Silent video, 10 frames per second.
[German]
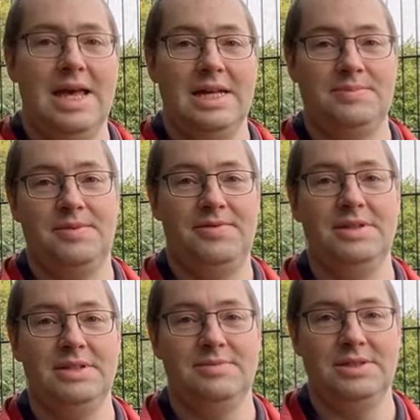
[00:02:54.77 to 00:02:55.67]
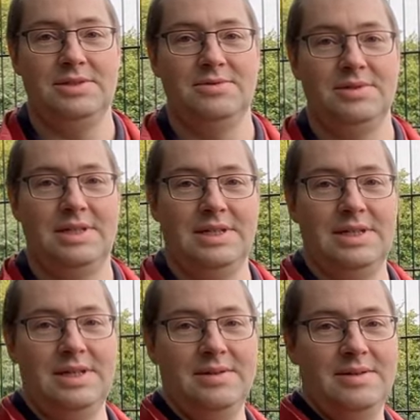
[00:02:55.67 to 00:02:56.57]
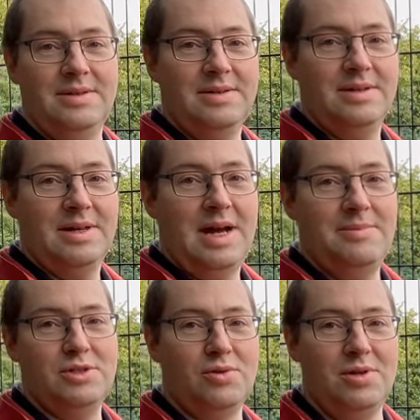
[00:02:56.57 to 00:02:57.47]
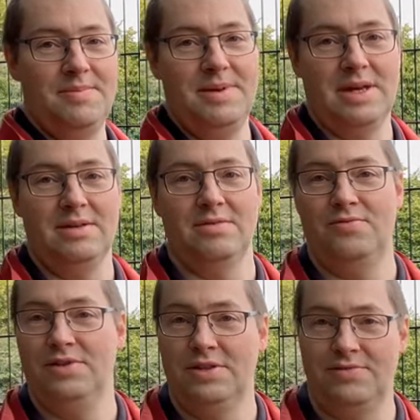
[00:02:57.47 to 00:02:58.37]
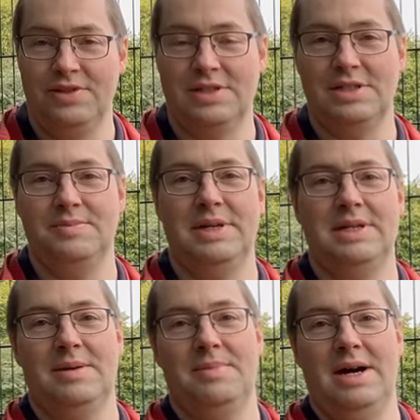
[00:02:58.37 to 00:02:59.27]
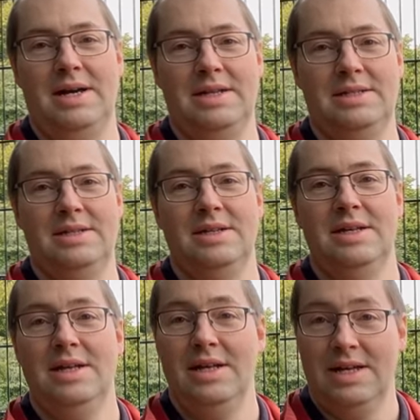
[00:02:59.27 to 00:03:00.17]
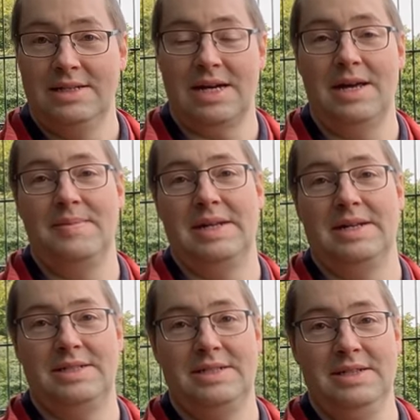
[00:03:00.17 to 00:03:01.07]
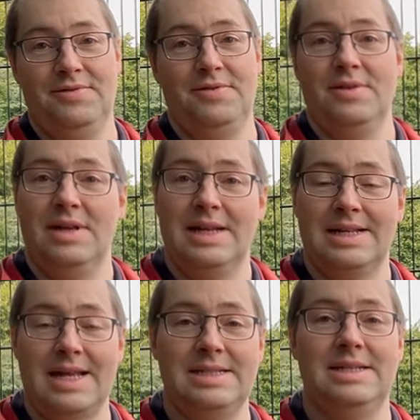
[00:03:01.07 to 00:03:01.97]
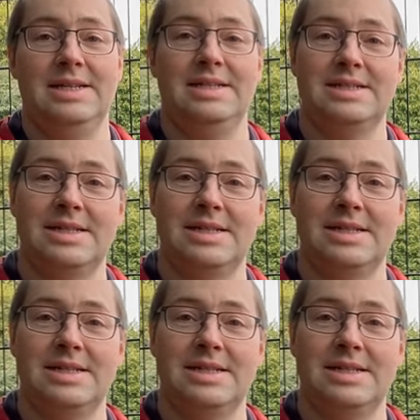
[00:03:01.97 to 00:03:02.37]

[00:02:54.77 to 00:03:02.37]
Ich befinde mich nun hier am Sohlebecken, 44 Meter breit, 3 Meter tief das hier ist